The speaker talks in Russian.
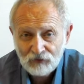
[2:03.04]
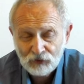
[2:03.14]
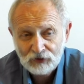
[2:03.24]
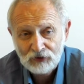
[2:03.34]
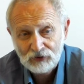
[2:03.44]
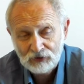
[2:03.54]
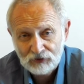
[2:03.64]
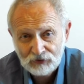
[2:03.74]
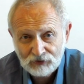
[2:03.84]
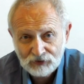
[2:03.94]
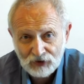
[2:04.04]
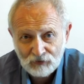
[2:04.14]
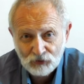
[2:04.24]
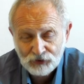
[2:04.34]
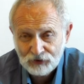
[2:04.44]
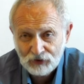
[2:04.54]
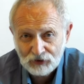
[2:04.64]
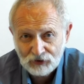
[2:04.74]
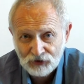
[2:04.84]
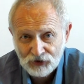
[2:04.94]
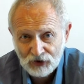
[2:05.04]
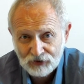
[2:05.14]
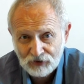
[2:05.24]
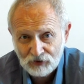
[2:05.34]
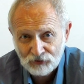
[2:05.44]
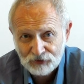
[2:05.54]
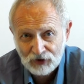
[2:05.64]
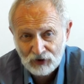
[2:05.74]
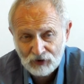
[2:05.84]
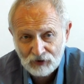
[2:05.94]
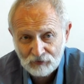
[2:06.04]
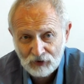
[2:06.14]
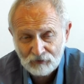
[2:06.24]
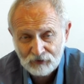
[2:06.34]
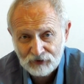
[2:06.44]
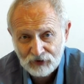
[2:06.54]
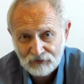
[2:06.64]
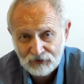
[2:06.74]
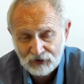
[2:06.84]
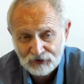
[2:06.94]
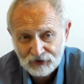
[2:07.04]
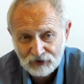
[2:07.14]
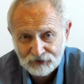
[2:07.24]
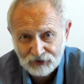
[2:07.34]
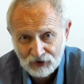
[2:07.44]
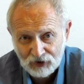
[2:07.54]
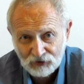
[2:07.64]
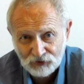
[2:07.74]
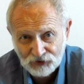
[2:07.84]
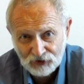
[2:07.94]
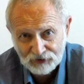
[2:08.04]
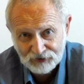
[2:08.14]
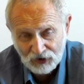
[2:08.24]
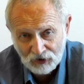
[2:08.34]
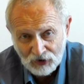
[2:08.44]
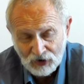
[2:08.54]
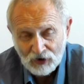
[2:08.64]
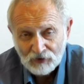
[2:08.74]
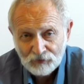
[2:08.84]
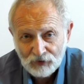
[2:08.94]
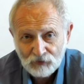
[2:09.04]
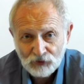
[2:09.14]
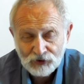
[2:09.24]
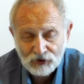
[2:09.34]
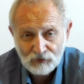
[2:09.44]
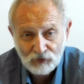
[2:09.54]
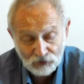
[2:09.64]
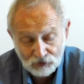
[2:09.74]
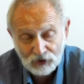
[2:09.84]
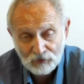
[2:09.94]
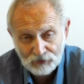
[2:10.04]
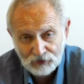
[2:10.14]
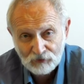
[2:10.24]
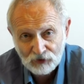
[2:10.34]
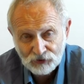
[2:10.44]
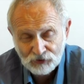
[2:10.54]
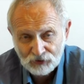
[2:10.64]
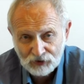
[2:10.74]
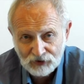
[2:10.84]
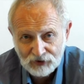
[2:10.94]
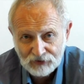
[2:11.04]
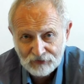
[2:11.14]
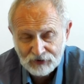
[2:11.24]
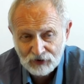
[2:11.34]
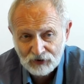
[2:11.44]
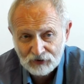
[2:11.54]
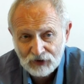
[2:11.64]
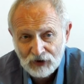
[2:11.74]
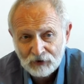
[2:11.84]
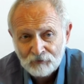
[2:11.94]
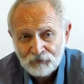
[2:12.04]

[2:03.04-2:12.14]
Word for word: вот э, замученная, несчастная, усталая мама изо всех сил старающаяся помочь ребенку. Я понимаю, что это действительно так.